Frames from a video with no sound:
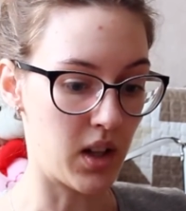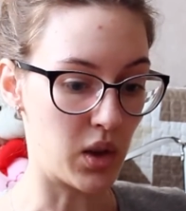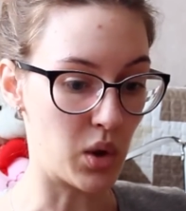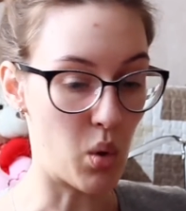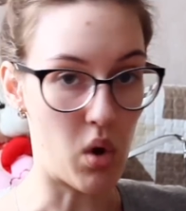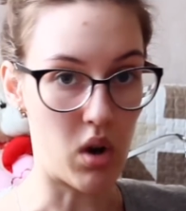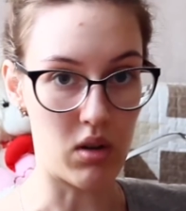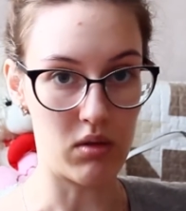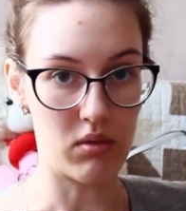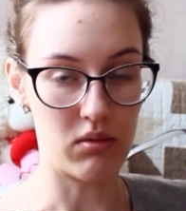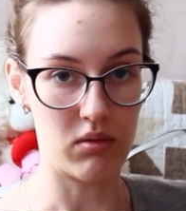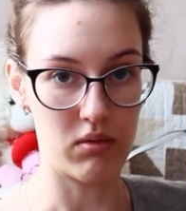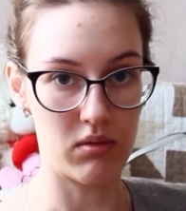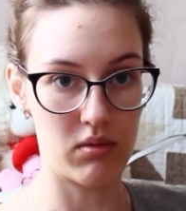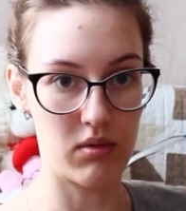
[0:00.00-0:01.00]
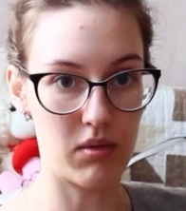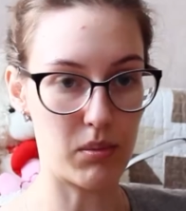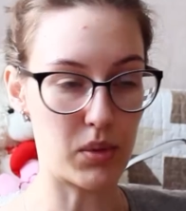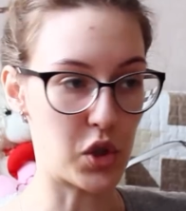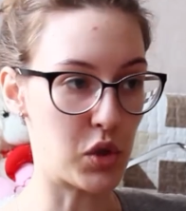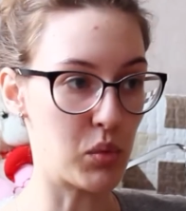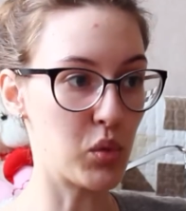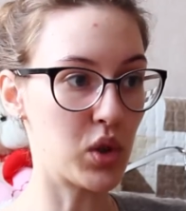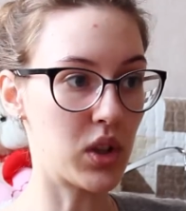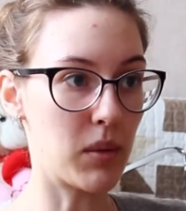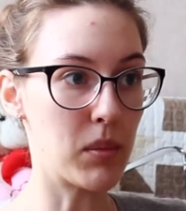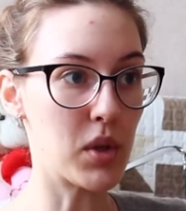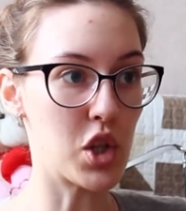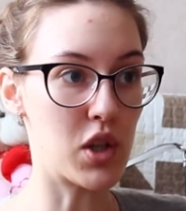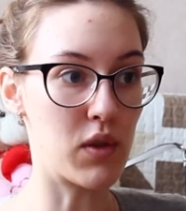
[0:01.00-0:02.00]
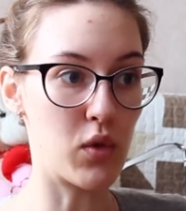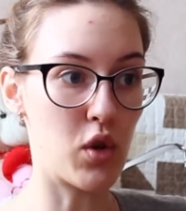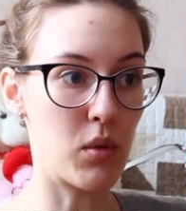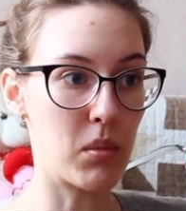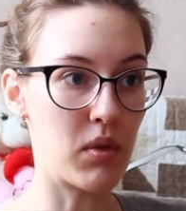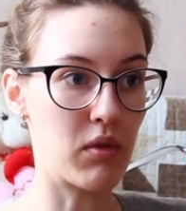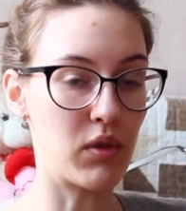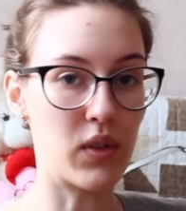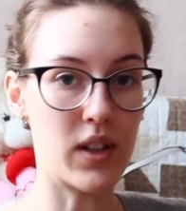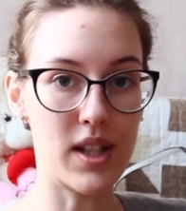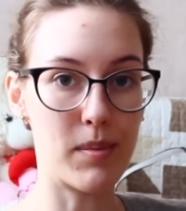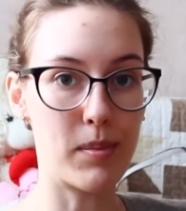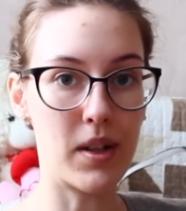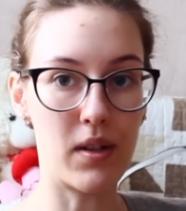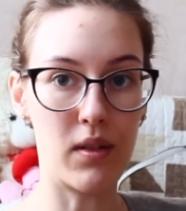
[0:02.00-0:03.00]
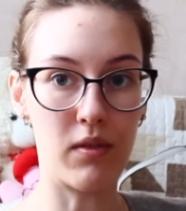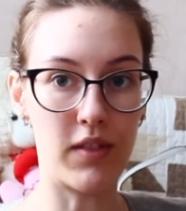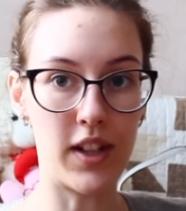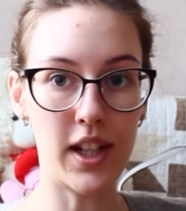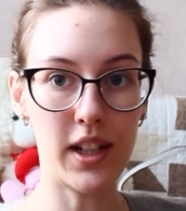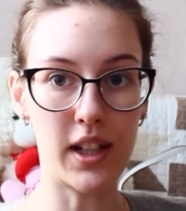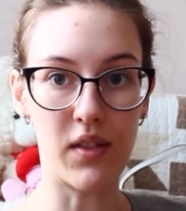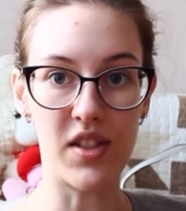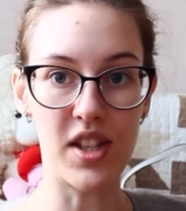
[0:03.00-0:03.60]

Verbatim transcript: Но Почему-то мы живем в 21 веке,